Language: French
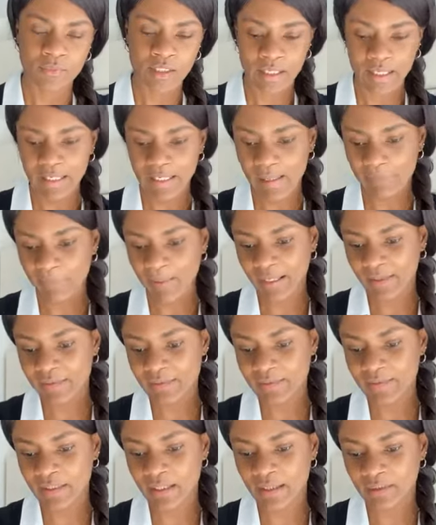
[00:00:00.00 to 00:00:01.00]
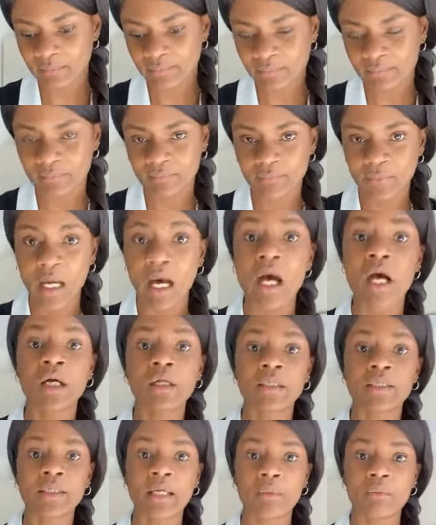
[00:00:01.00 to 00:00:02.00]
Elle appartient à un
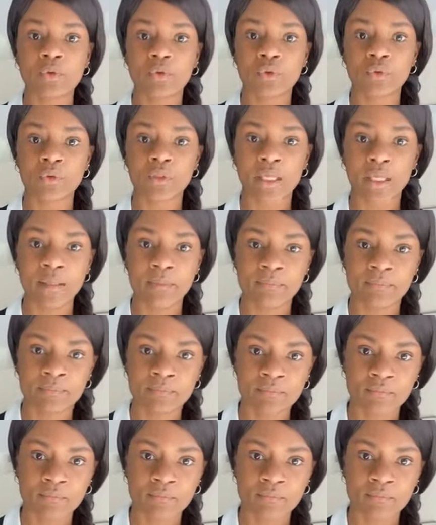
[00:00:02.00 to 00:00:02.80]
Camerounais